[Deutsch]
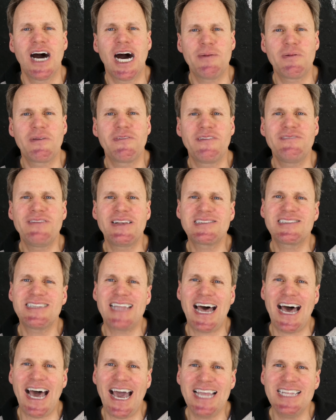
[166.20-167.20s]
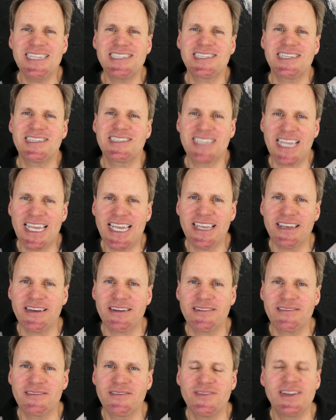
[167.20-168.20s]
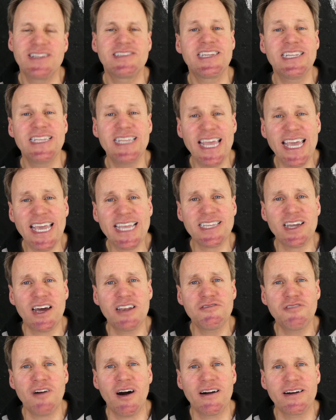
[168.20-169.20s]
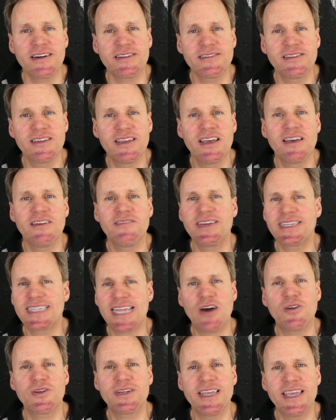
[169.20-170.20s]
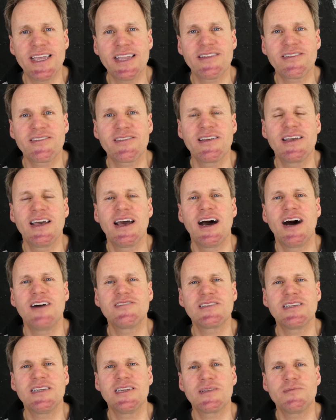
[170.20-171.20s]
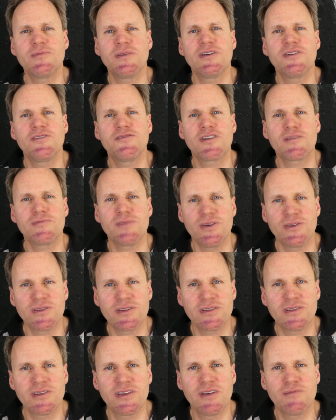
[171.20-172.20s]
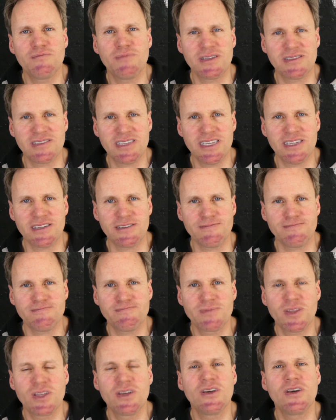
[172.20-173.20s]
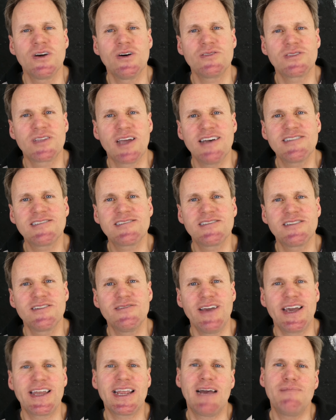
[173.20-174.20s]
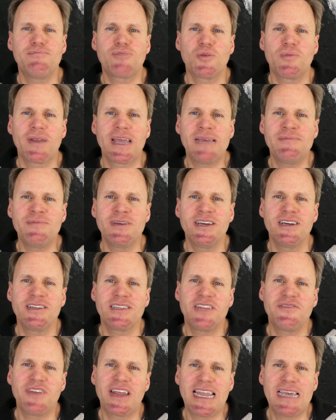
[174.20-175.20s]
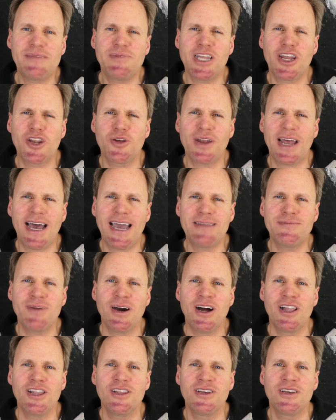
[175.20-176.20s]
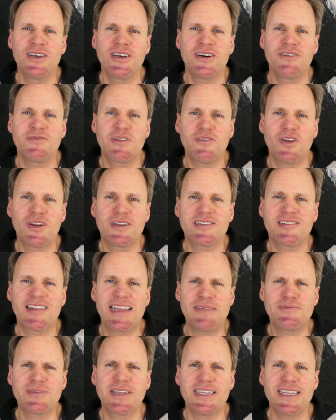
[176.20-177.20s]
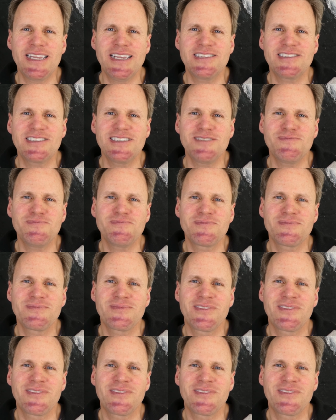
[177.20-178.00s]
Aber wir wissen eins sicher, wenn Sie nicht anfangen, wird auch nichts aus Ihrem Vermögen passieren. Und das wäre ein Problem, denn wir leben ja nur einmal und wir wollen das Leben genießen.